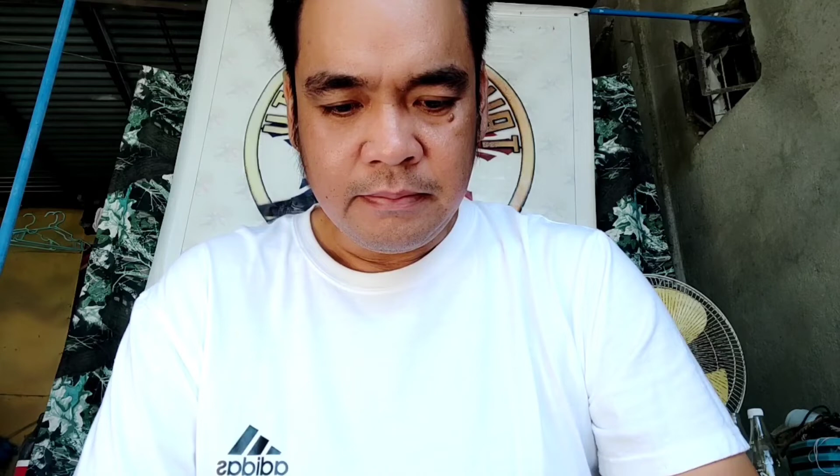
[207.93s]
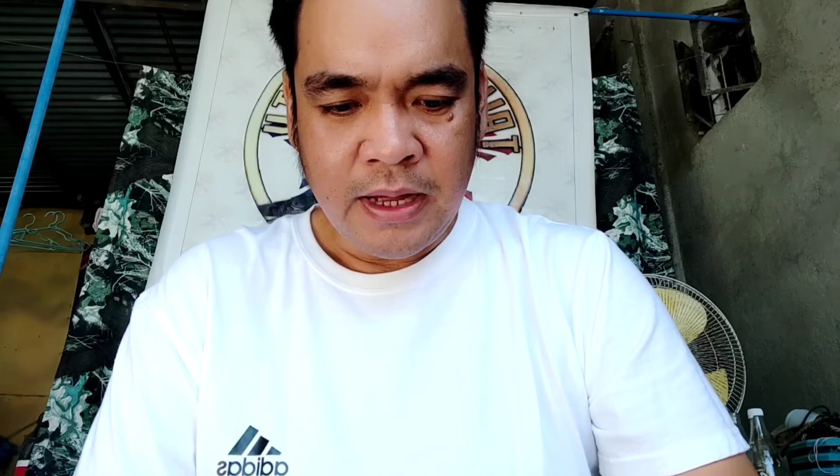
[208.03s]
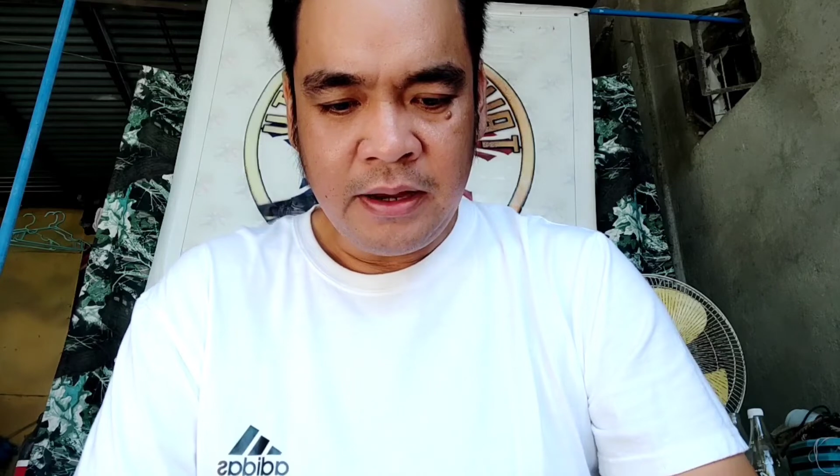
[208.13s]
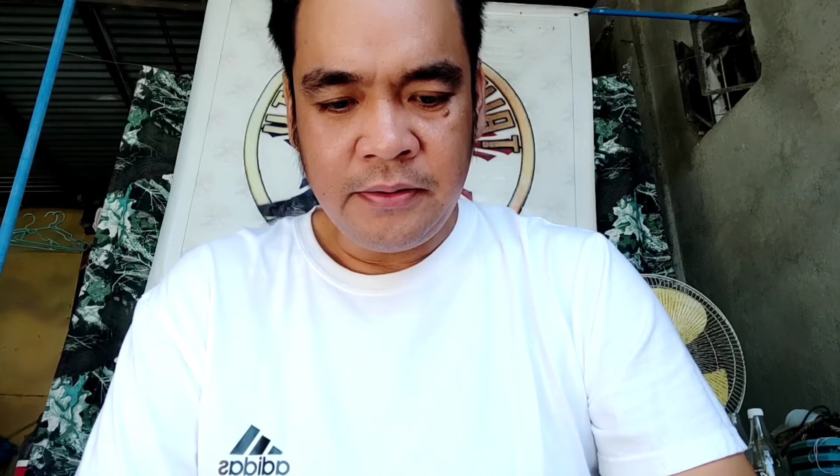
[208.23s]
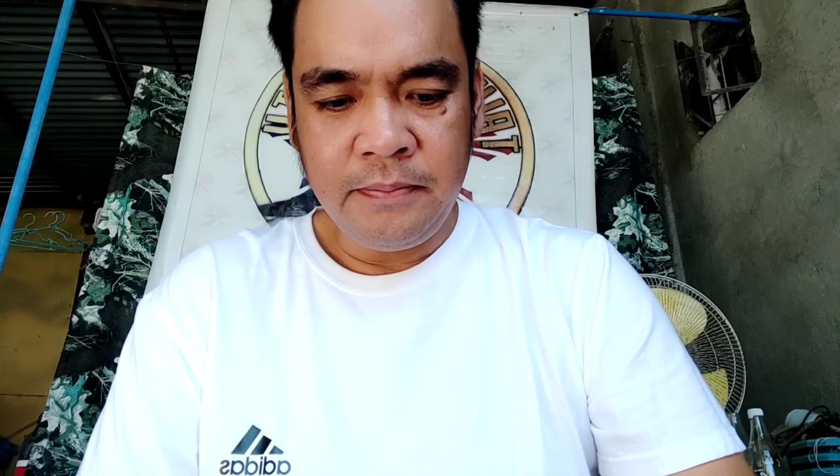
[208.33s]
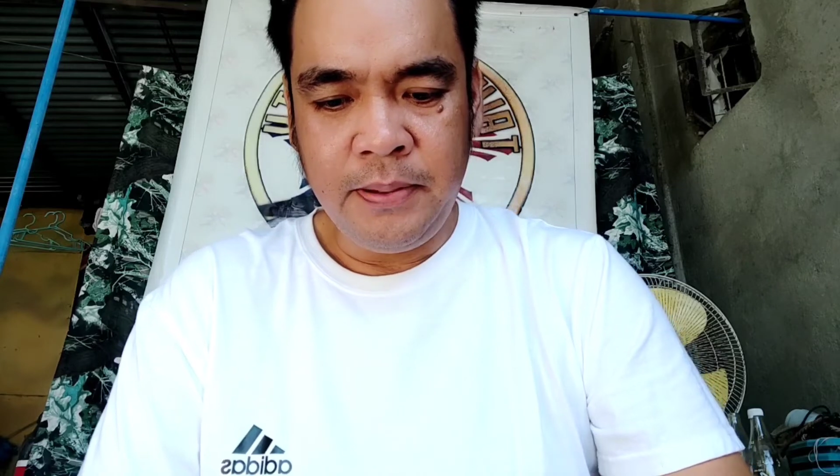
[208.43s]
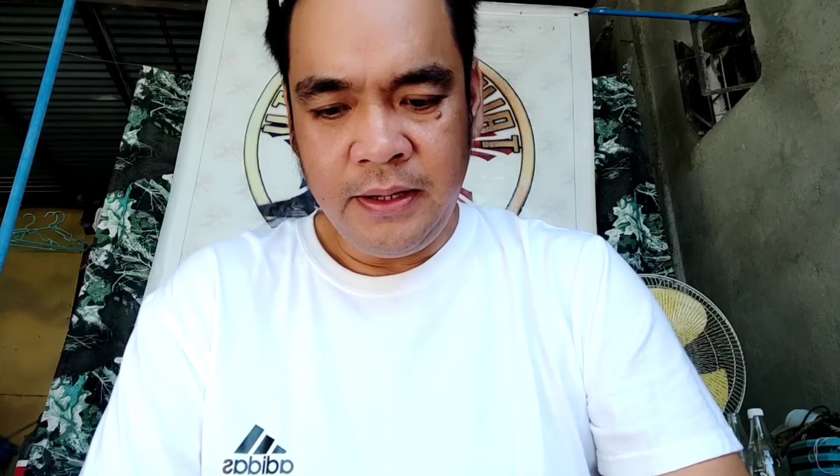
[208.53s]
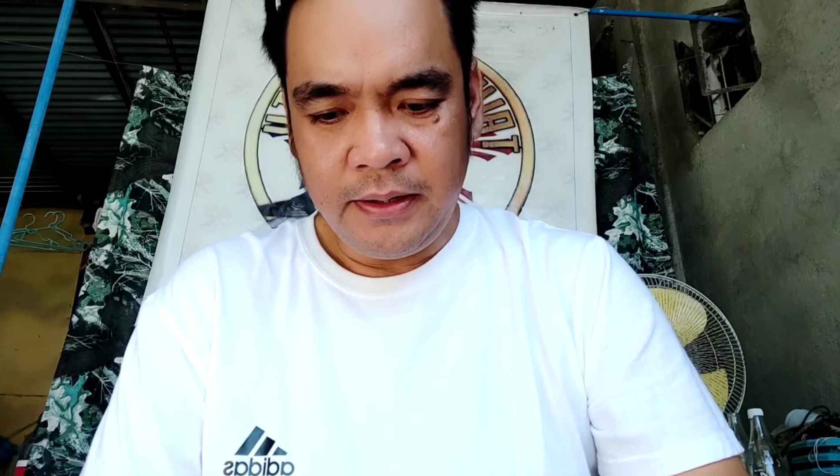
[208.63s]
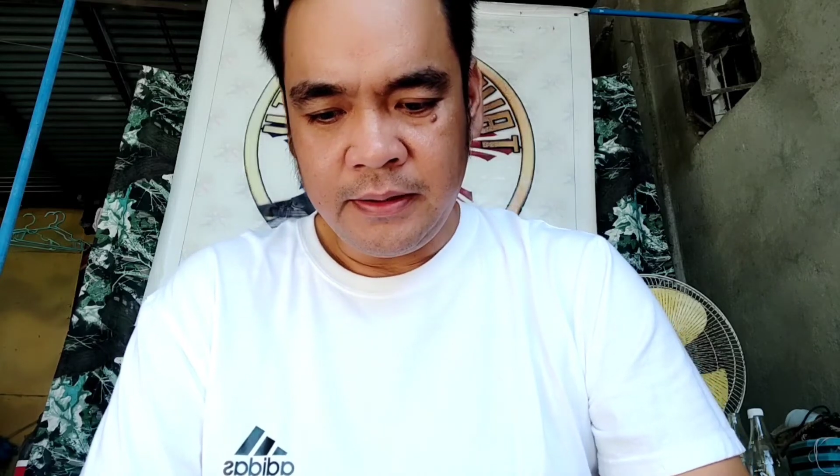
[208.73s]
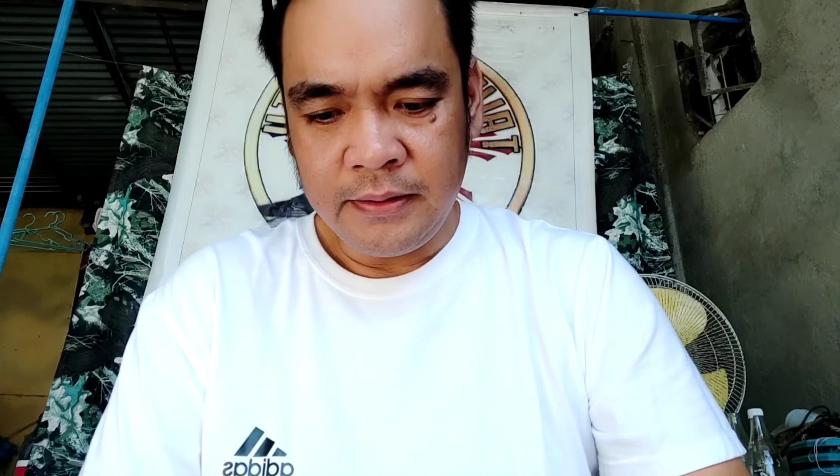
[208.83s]

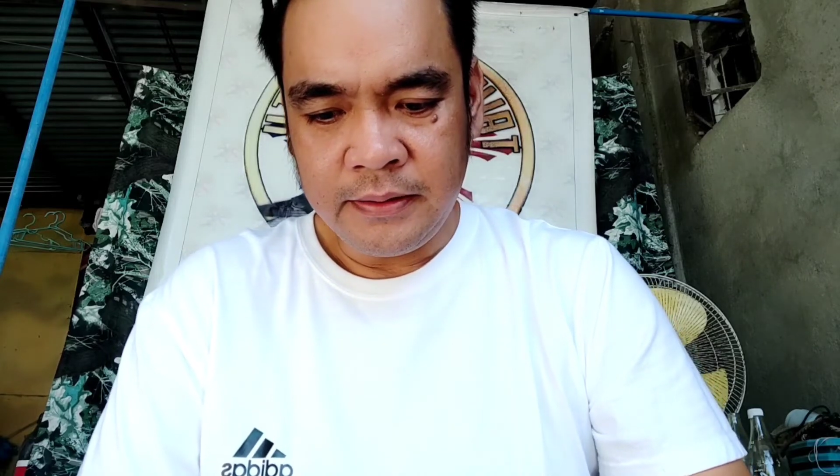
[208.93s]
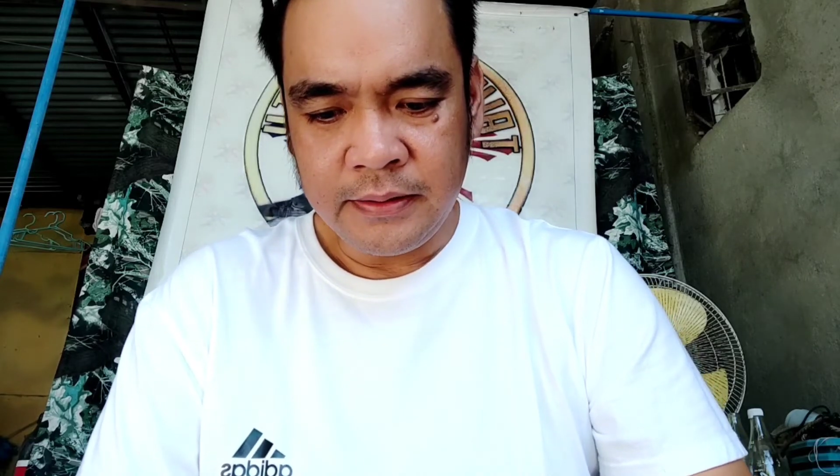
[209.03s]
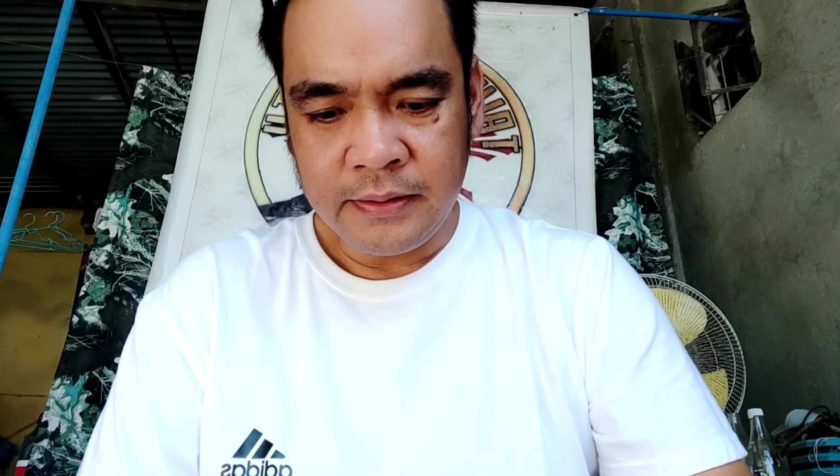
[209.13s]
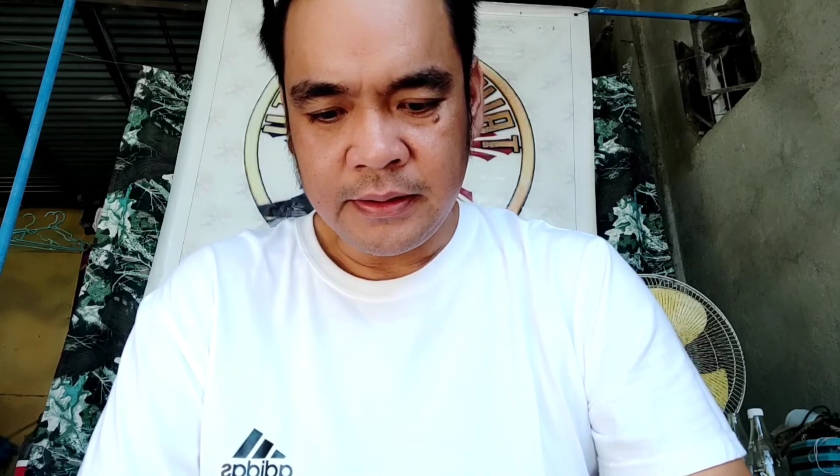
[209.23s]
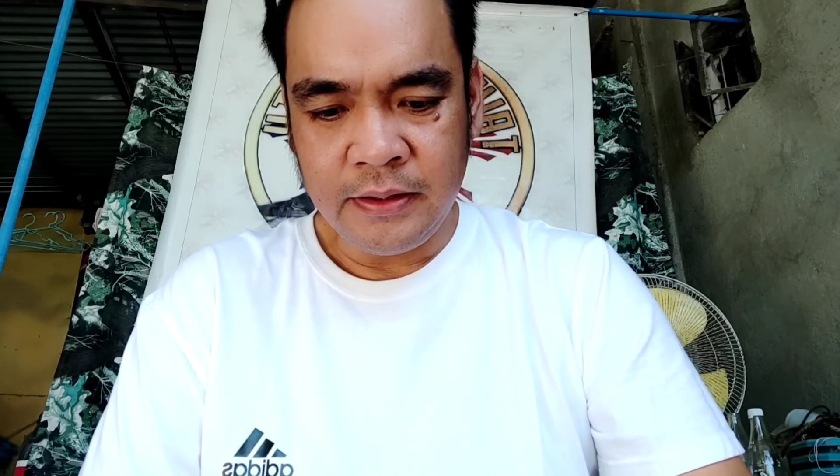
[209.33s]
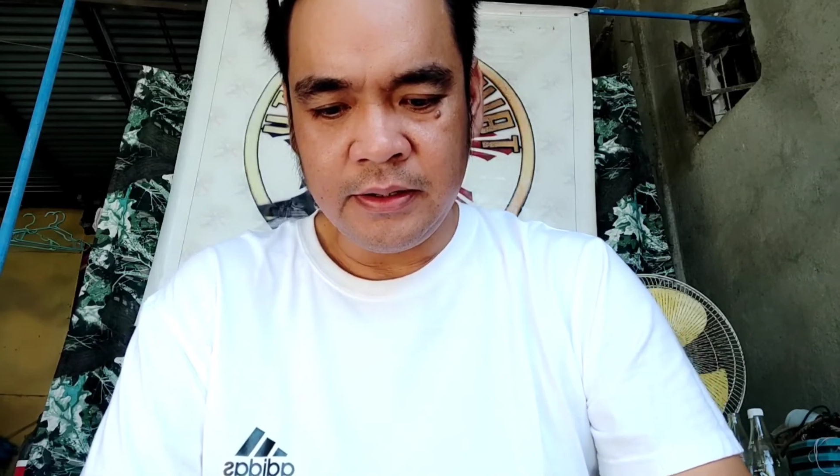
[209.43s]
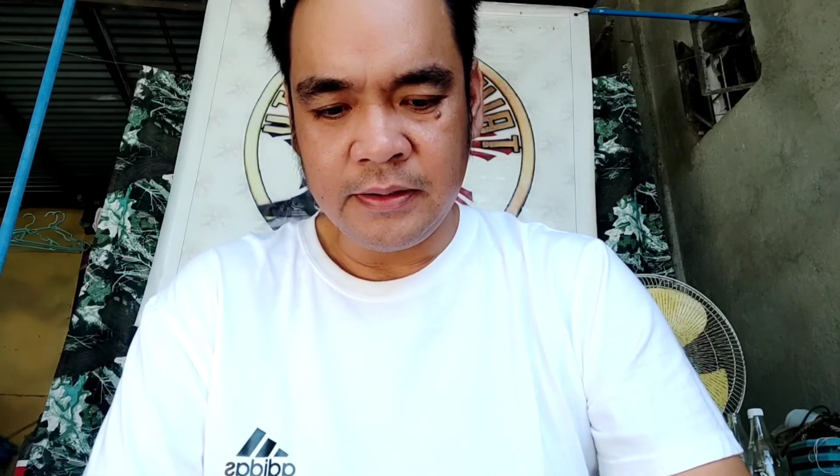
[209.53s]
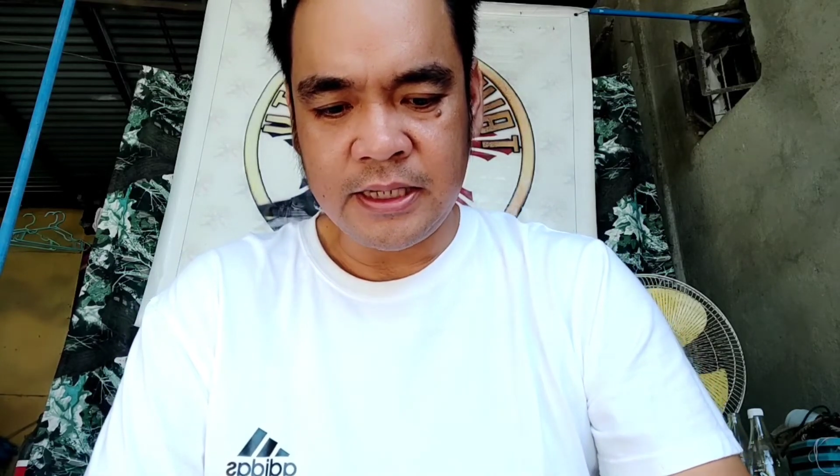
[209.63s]
Marby. Yun,